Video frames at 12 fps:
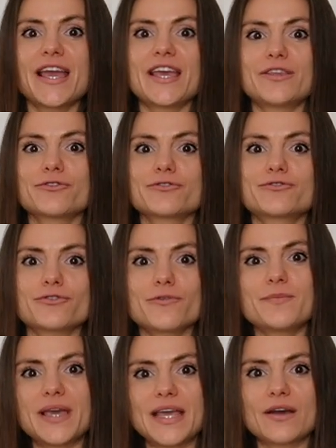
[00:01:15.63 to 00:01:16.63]
e non so
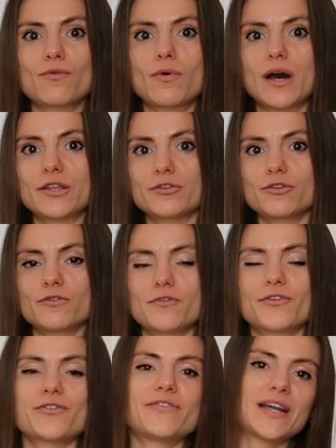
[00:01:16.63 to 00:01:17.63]
bene quando
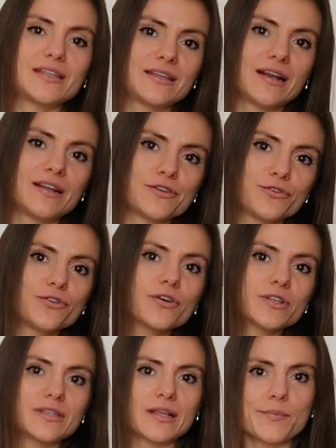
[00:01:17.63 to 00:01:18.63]
dovrò fare delle
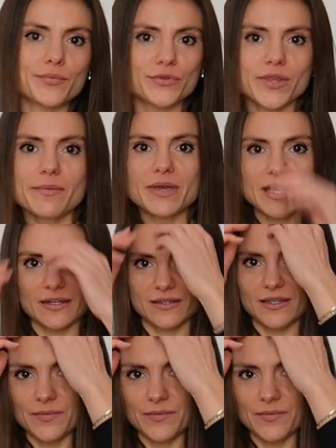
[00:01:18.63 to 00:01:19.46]
riunioni, degli appuntamenti,